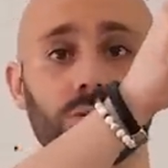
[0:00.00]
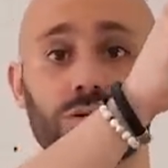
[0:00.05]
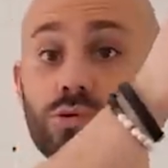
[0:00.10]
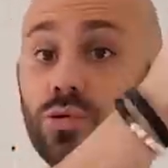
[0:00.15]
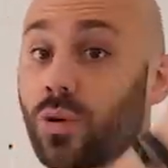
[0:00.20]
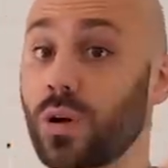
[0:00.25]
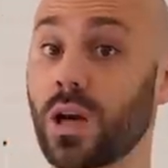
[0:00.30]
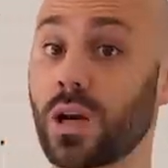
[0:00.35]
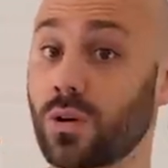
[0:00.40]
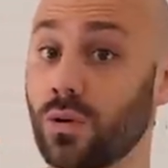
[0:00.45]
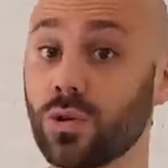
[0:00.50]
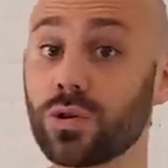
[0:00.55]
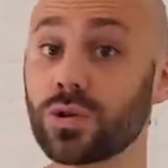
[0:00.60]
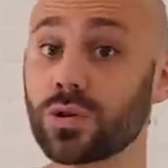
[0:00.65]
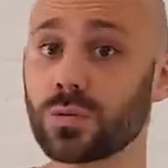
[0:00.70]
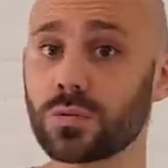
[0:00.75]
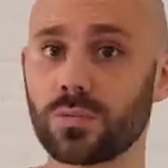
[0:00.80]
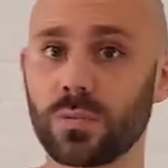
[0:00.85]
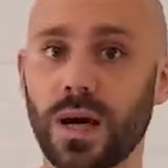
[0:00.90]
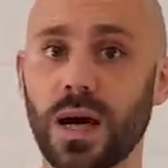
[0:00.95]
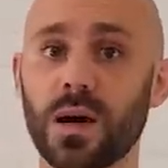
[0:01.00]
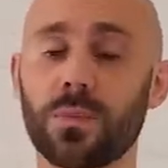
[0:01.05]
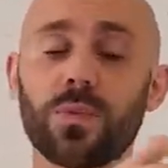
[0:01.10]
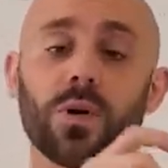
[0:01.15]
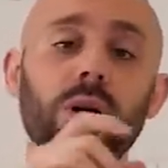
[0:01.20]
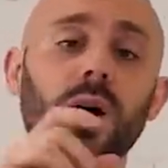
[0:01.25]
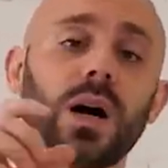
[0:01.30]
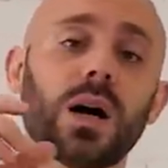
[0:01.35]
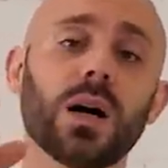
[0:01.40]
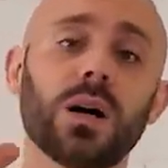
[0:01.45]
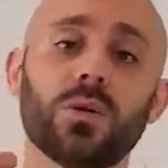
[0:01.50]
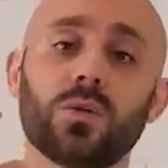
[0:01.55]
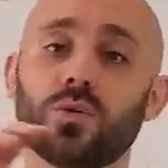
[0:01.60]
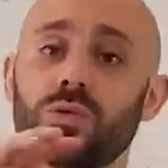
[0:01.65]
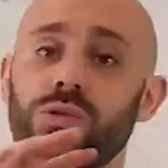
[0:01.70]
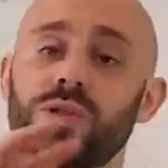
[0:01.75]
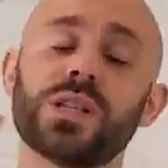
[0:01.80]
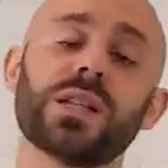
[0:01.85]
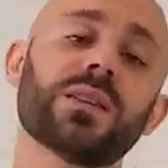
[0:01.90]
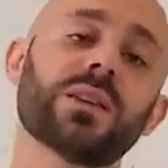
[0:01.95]
sur la gauche par rapport au
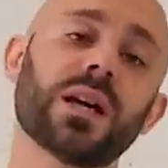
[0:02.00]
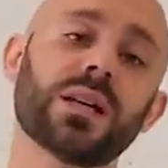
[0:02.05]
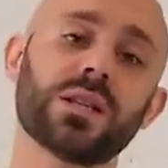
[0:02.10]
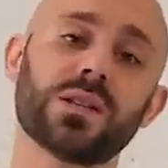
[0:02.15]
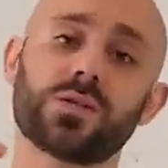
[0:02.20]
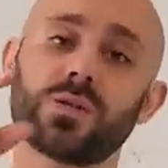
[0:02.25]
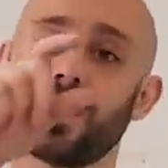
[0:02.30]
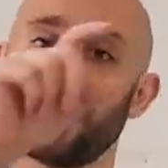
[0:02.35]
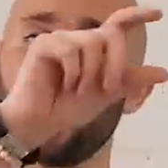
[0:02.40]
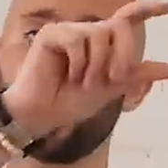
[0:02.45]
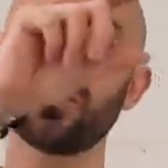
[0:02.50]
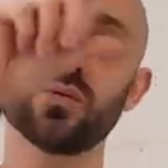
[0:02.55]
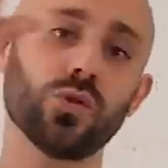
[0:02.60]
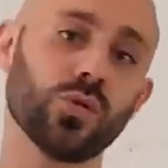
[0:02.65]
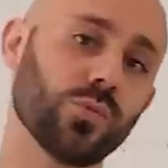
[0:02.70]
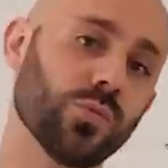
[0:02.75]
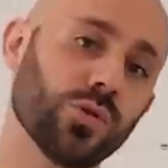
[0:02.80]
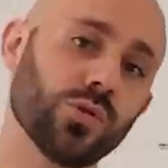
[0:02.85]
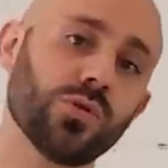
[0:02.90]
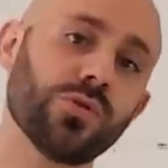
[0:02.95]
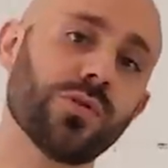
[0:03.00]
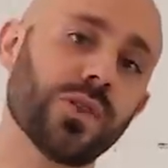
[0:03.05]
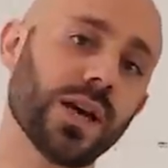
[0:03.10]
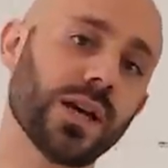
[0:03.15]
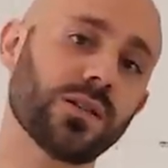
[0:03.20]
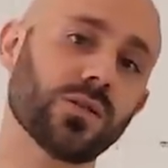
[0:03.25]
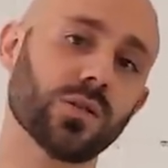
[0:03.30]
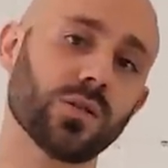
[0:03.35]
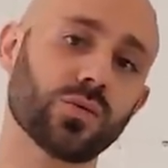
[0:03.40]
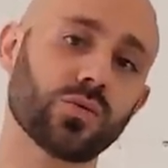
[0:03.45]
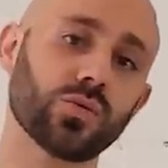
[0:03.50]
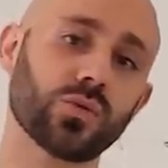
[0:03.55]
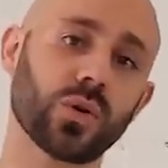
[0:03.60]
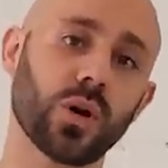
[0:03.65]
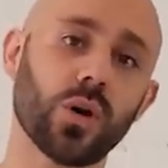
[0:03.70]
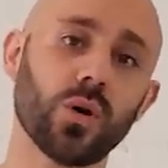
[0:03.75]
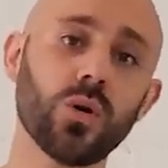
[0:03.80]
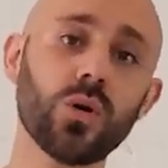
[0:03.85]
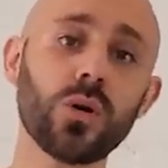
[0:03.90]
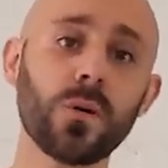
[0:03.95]
site traditionnel où le menu va être tout
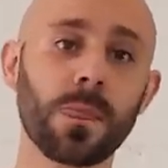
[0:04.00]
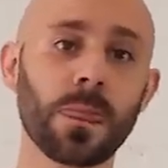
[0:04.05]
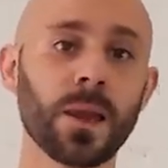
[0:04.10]
en haut.